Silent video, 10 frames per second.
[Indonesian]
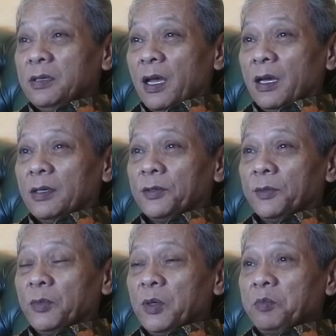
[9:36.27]
yang
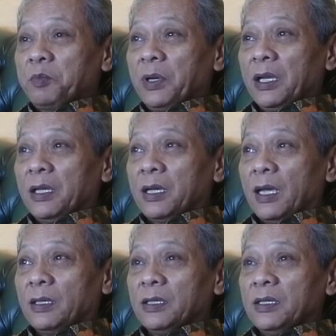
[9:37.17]

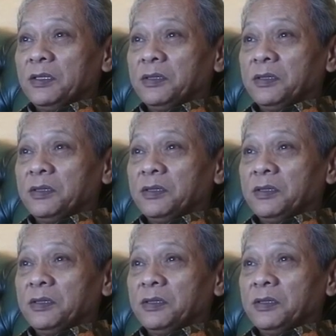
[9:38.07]
memberikan